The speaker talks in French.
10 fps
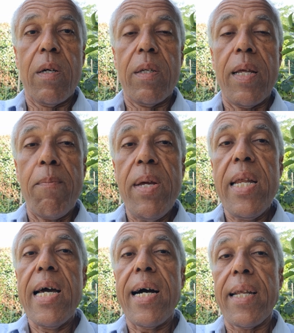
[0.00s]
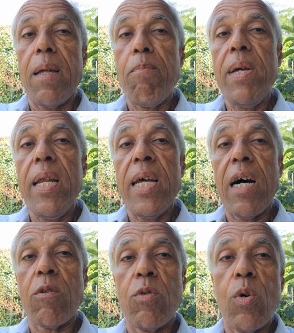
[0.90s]
Des milliards et des
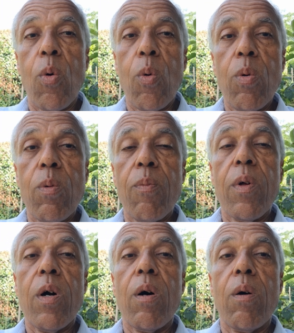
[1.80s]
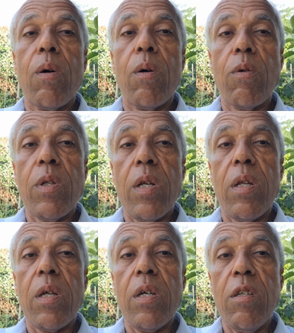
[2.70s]
milliards d'euros ont
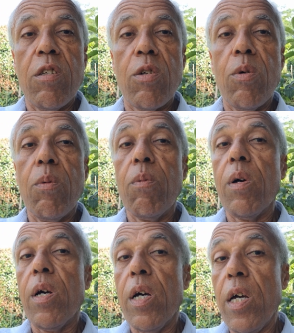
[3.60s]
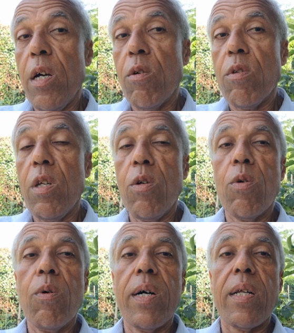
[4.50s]
été, sont et
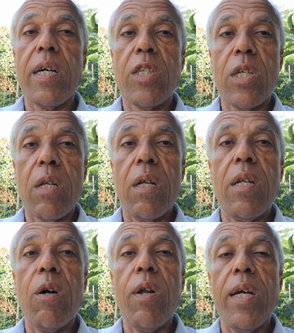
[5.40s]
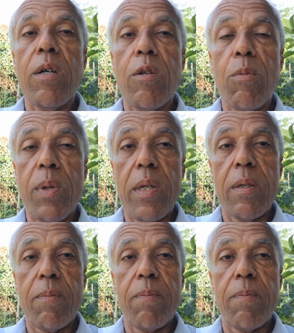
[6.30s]
continueront à être injectés dans l'économie.